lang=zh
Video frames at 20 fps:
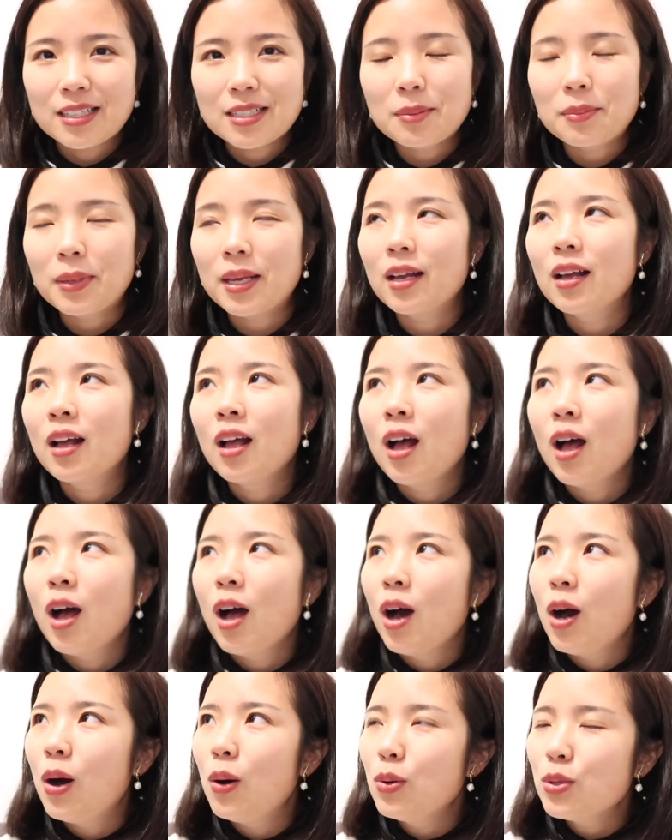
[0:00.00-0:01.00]
这边
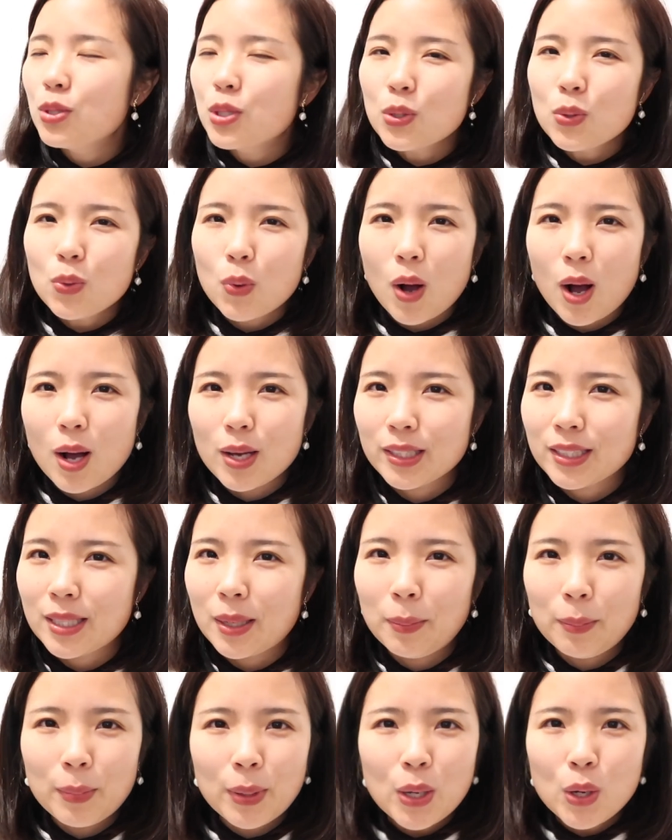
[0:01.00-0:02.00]
欧洲我好
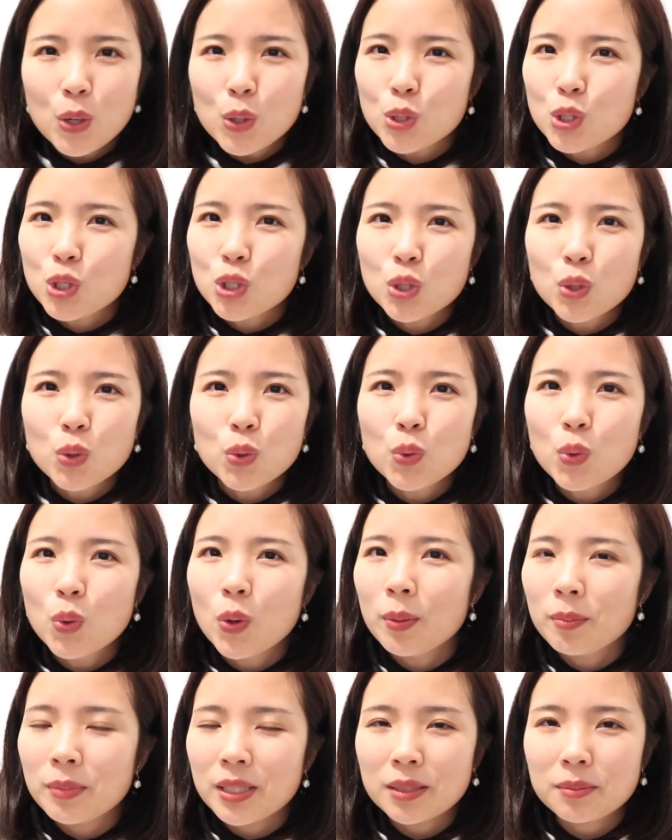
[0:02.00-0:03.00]
像没有收
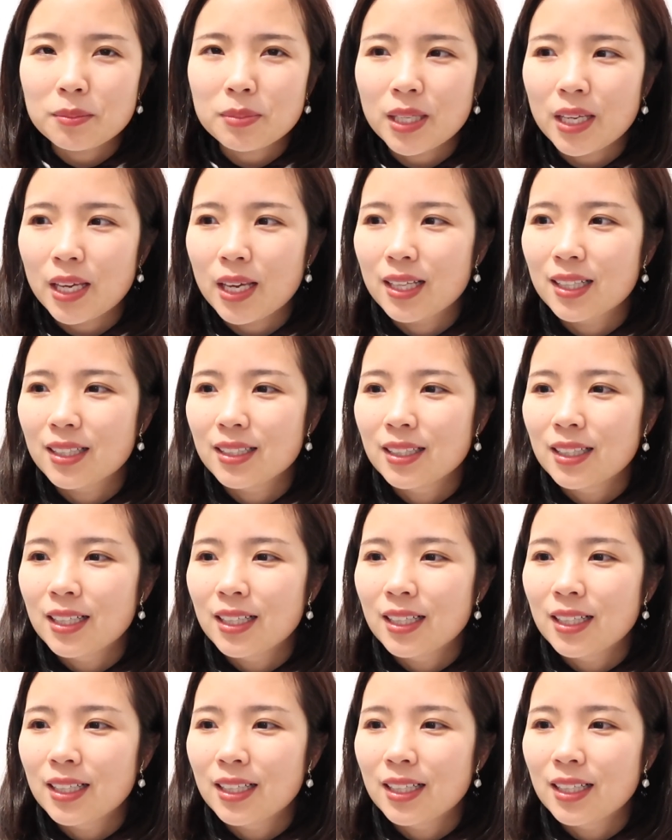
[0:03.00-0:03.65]
过名片，